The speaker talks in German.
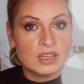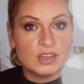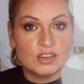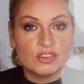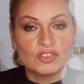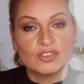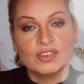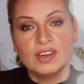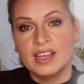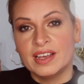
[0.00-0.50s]
den
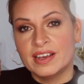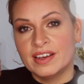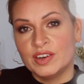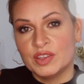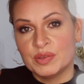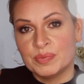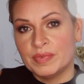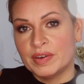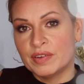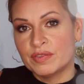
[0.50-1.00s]
ich schon länger
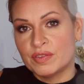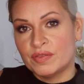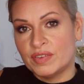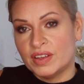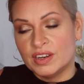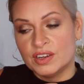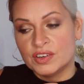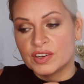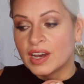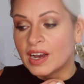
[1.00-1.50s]
nicht mehr
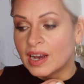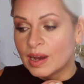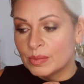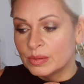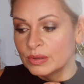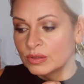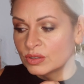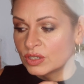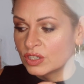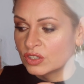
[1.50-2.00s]
verwendet
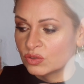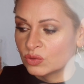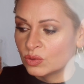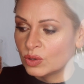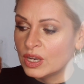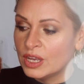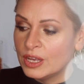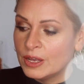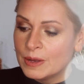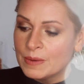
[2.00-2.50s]
habe oder so.